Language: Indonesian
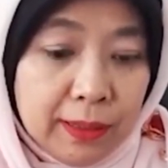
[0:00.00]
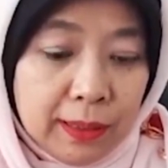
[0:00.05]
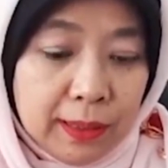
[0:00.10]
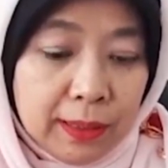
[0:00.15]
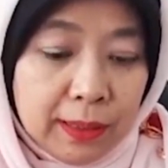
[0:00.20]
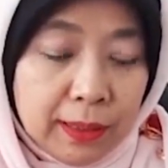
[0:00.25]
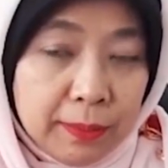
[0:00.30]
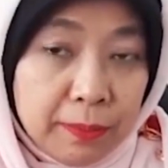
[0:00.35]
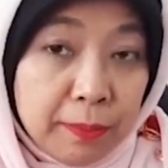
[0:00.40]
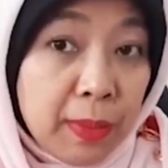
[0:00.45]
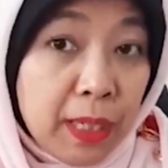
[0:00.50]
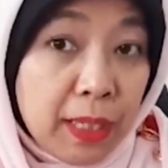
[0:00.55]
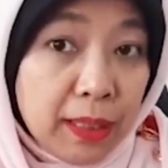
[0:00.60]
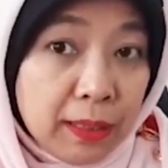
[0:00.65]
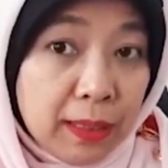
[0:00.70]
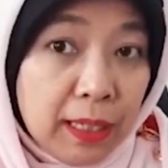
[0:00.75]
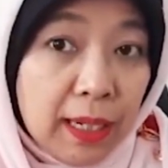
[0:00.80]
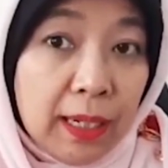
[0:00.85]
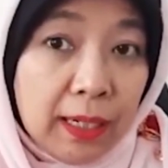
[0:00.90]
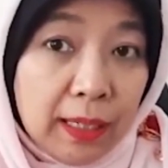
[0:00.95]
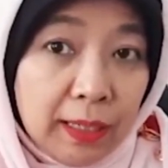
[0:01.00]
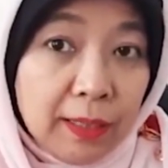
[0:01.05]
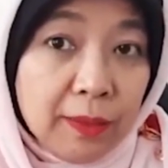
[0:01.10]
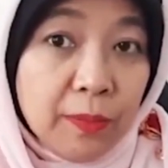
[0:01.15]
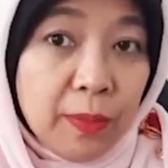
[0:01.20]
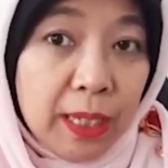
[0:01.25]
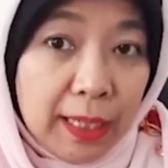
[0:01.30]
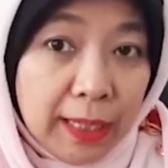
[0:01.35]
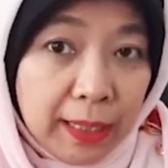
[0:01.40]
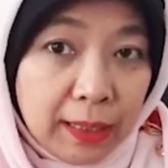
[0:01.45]
uh, masa akil
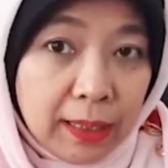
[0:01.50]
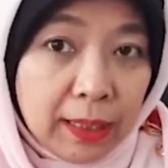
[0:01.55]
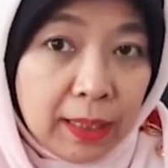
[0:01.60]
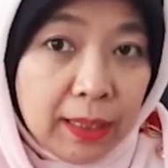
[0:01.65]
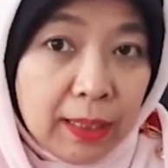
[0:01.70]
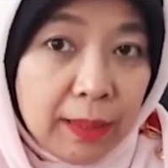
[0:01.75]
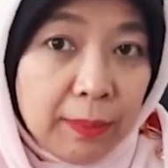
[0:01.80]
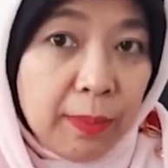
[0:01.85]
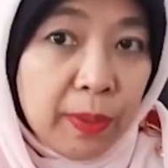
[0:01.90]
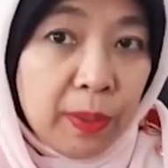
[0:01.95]
baliknya hmm.